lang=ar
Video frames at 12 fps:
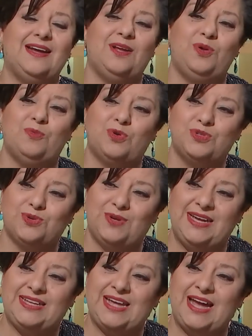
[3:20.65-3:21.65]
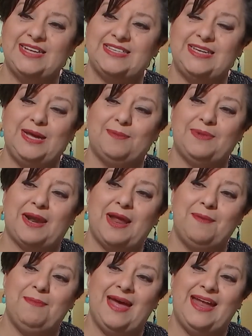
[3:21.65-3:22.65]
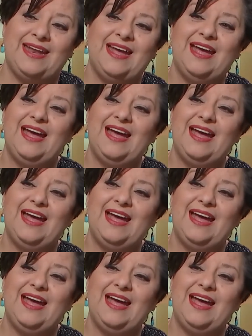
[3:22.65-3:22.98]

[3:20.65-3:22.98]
الموزولي تاع سيدي عبد الرحمن